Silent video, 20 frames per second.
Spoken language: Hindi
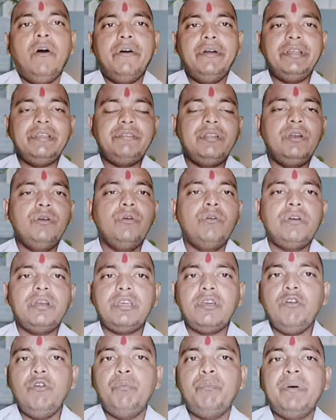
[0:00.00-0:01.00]
और इस
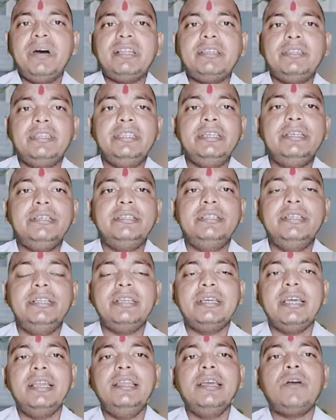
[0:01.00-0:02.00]
लोन के ऊपर तीस
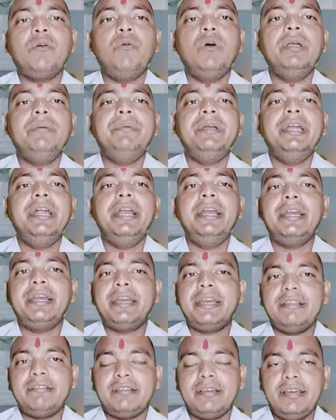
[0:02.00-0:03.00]
दिन के लिए कोई भी
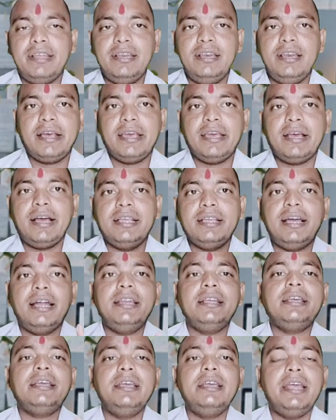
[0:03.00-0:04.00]
इंटरेस्ट नहीं लगेगा
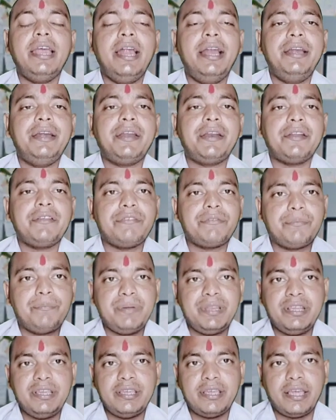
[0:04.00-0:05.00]
यानी कि इंटरेस्ट
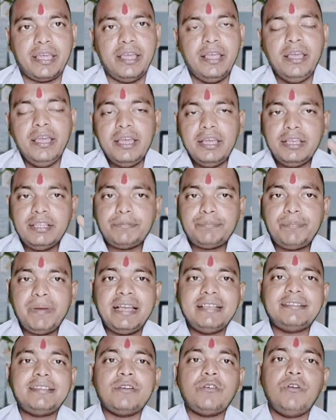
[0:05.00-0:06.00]
फ्री है इस
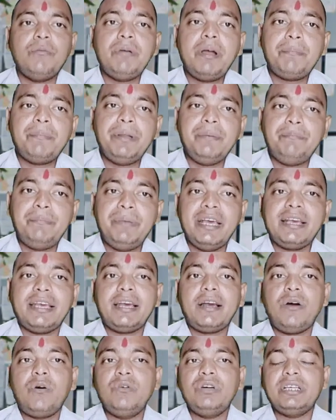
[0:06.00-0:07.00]
पैसे को मैं अपने
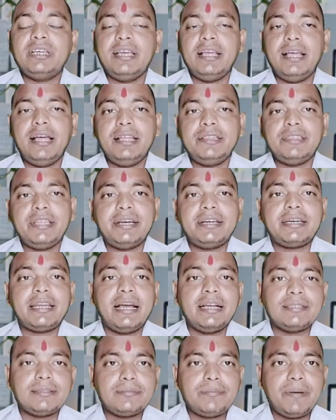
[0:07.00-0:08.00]
बैंक अकाउंट के अंदर
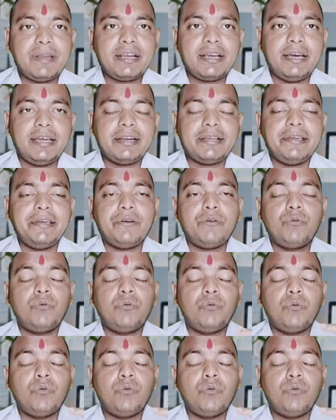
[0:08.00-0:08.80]
ट्रांसफ़र करके